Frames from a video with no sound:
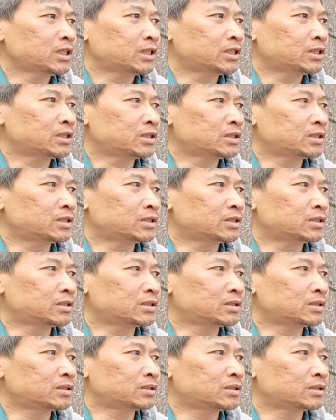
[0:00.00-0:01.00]

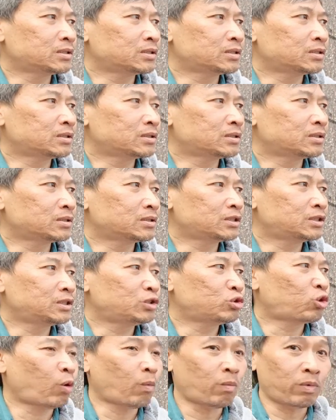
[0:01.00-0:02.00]
uh,
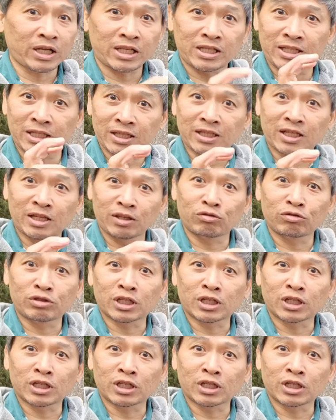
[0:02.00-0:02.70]
cukup rigid gitu.